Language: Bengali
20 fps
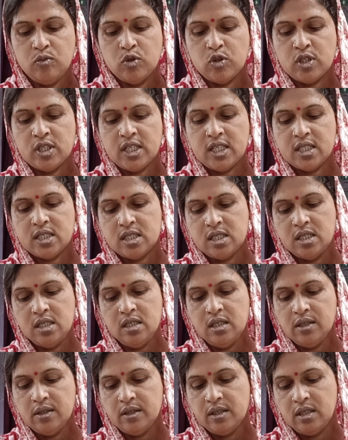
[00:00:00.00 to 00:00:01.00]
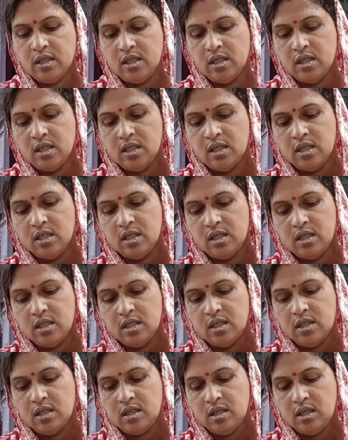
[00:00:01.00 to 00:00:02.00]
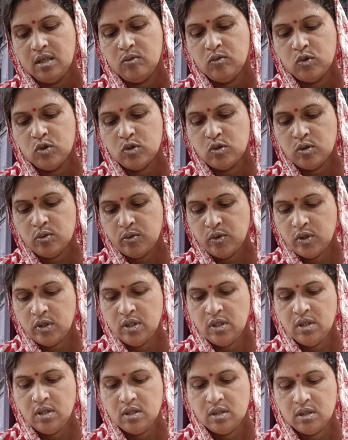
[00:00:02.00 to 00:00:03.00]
বসে আছি এমন সময়